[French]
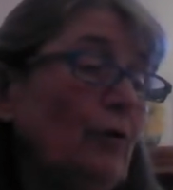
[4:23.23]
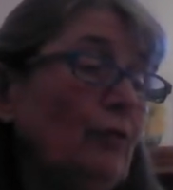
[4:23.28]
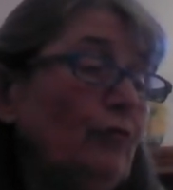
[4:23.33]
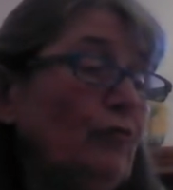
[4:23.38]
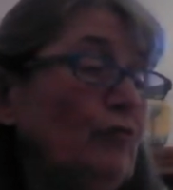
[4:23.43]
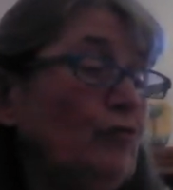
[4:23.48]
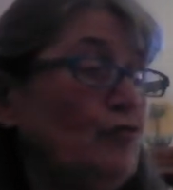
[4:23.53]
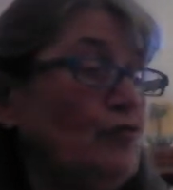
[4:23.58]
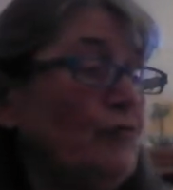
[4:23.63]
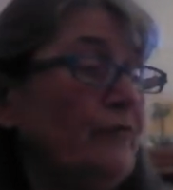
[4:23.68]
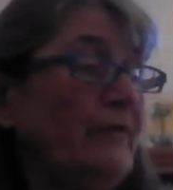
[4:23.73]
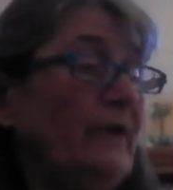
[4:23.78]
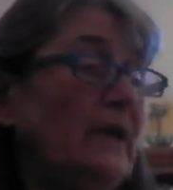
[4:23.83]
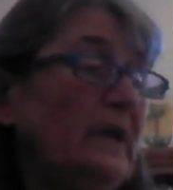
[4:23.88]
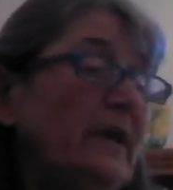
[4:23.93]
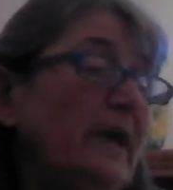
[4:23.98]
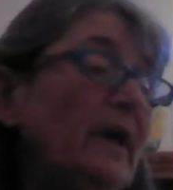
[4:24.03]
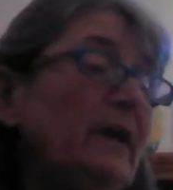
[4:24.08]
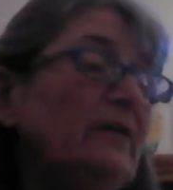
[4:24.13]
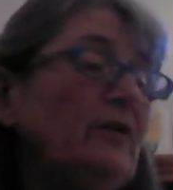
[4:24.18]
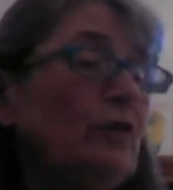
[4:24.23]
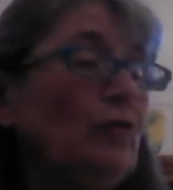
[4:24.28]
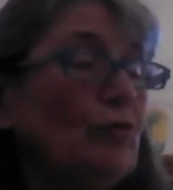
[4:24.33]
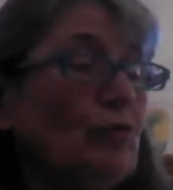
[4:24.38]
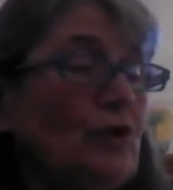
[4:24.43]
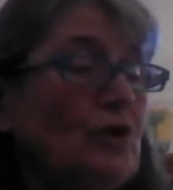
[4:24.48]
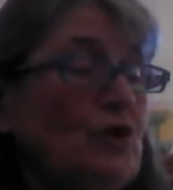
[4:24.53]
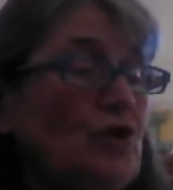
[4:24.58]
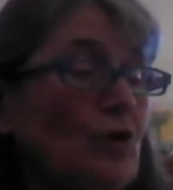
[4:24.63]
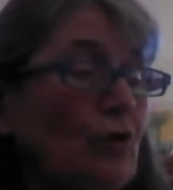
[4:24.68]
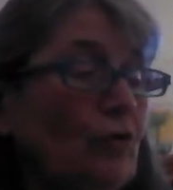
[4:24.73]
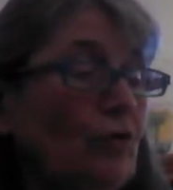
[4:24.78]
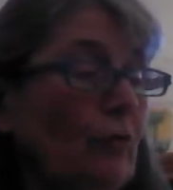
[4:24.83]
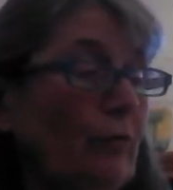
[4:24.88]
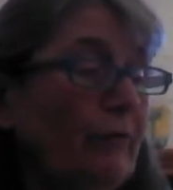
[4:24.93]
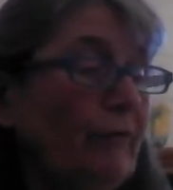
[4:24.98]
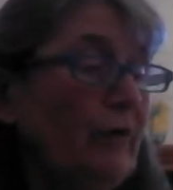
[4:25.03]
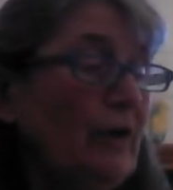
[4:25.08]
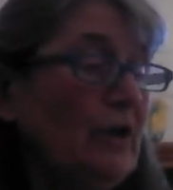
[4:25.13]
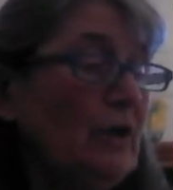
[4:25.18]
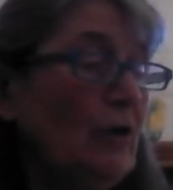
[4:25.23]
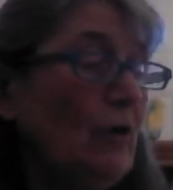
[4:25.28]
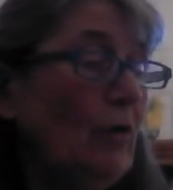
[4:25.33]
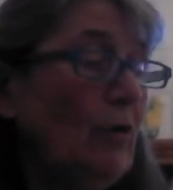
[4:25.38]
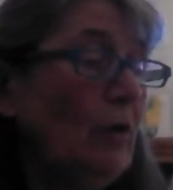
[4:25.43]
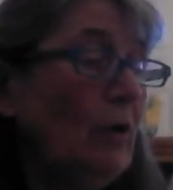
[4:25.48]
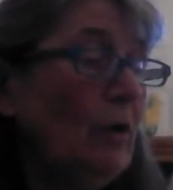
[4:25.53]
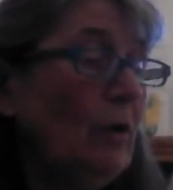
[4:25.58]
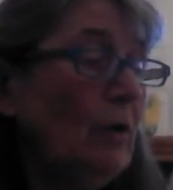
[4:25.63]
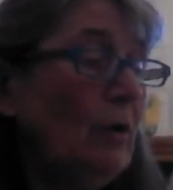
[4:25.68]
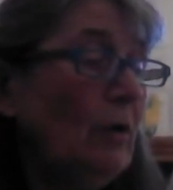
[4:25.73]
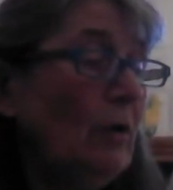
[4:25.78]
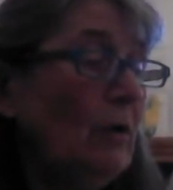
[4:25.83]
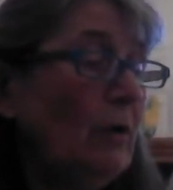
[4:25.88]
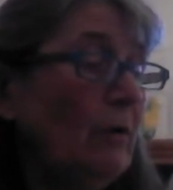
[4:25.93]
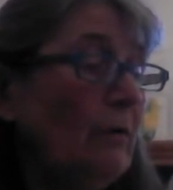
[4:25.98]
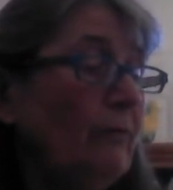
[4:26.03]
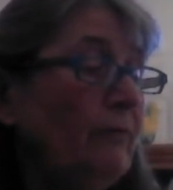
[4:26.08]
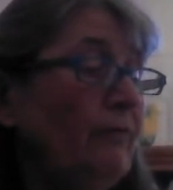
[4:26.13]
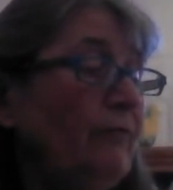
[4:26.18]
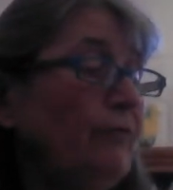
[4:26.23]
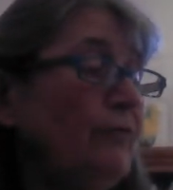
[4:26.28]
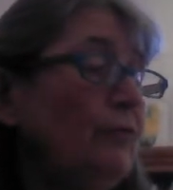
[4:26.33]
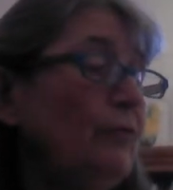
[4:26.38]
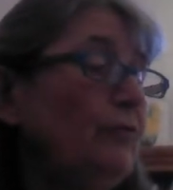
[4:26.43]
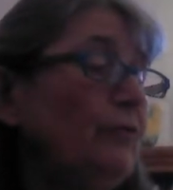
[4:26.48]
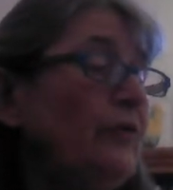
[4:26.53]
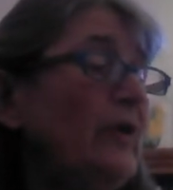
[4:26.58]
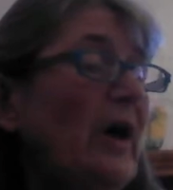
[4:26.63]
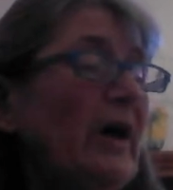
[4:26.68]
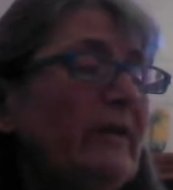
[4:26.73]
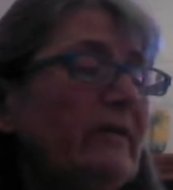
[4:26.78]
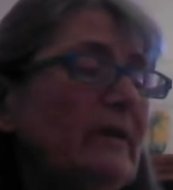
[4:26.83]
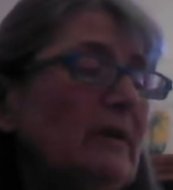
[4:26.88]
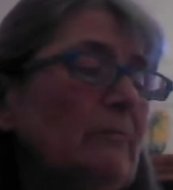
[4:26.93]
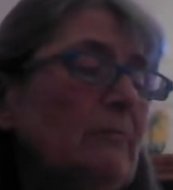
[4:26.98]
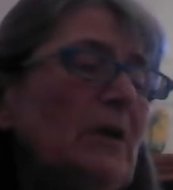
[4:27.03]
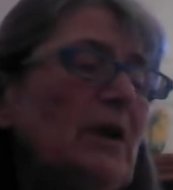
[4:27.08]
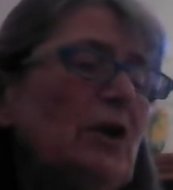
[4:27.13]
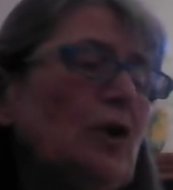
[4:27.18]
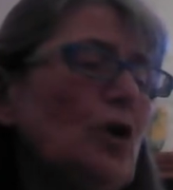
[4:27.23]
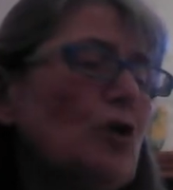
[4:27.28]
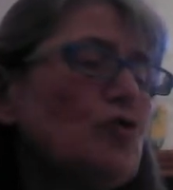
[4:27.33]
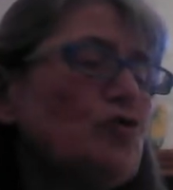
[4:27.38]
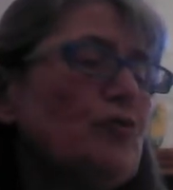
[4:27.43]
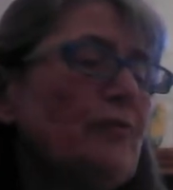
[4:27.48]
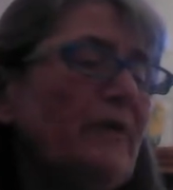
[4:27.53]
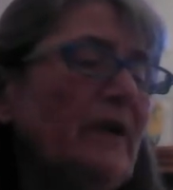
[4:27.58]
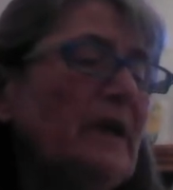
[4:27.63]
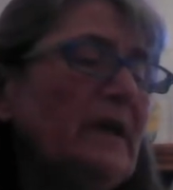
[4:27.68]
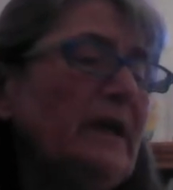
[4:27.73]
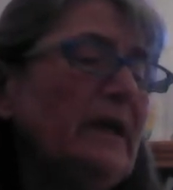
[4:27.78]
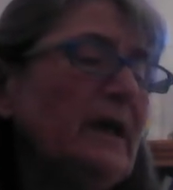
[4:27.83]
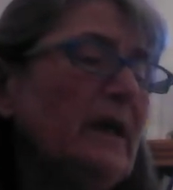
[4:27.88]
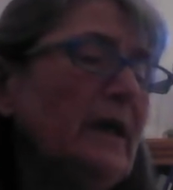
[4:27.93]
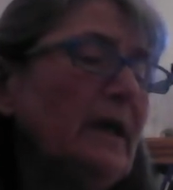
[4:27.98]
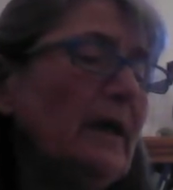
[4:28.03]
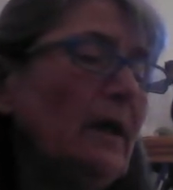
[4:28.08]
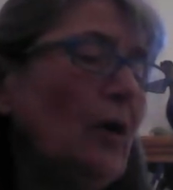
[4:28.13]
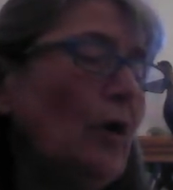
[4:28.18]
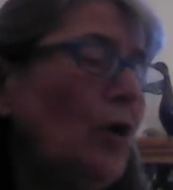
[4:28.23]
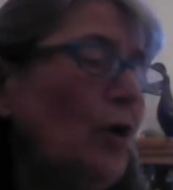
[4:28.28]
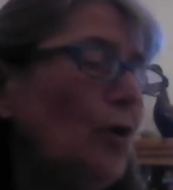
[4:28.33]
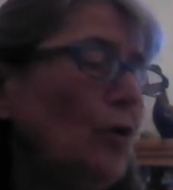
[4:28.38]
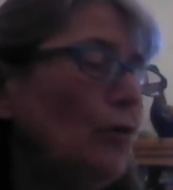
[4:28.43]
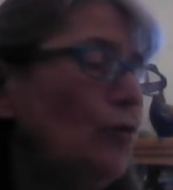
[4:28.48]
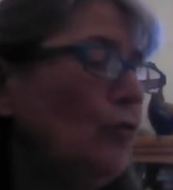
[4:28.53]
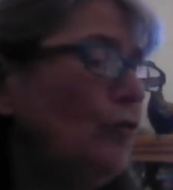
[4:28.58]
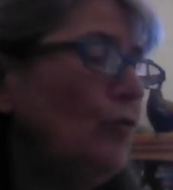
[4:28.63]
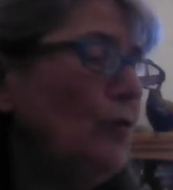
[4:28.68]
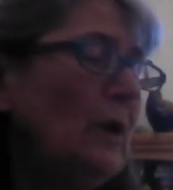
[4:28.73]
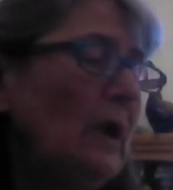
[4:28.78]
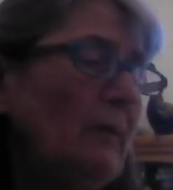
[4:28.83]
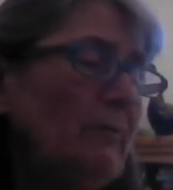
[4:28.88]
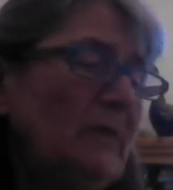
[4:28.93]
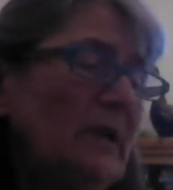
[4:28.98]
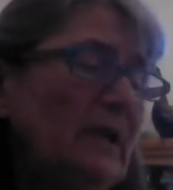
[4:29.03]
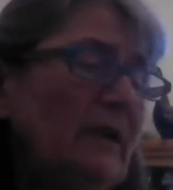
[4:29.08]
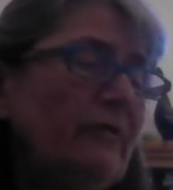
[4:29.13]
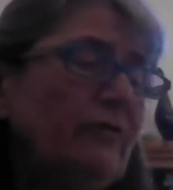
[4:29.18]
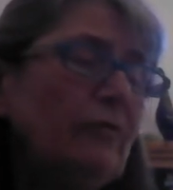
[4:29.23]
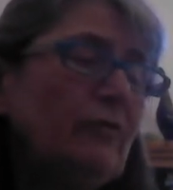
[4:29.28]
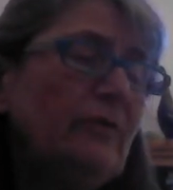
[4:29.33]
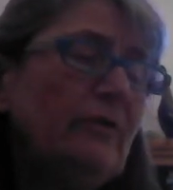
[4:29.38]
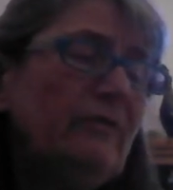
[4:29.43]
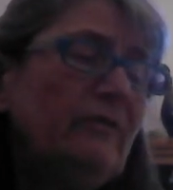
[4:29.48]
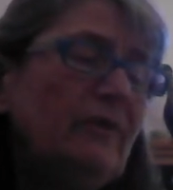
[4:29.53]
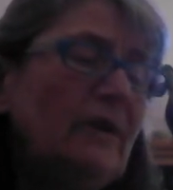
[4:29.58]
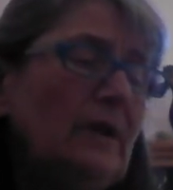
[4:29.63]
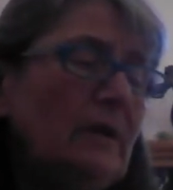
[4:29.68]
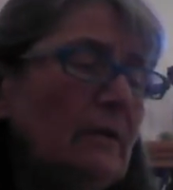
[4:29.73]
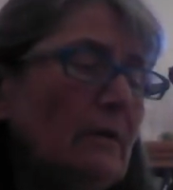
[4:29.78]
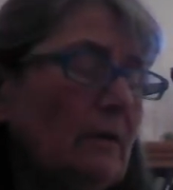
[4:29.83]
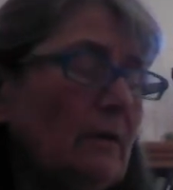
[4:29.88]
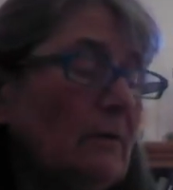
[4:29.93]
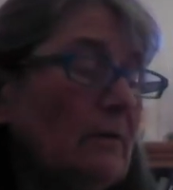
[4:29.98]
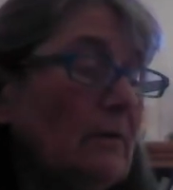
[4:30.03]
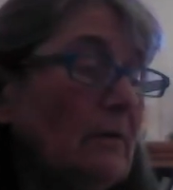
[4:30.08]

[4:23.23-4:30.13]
Ce chevalier, dit Don Quichotte en le voyant, fut un des meilleurs chevaliers errants qu'eut la milice divine.